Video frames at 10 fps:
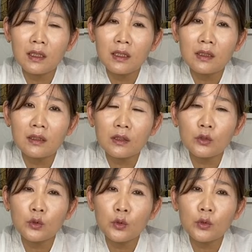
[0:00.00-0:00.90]
네. 그냥
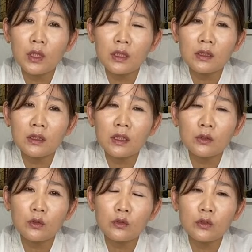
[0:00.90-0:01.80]
좀 조용히 있으신 게
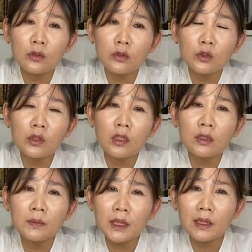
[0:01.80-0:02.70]
좋고 좀
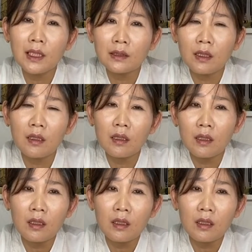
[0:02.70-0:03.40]
여름 네. 지나서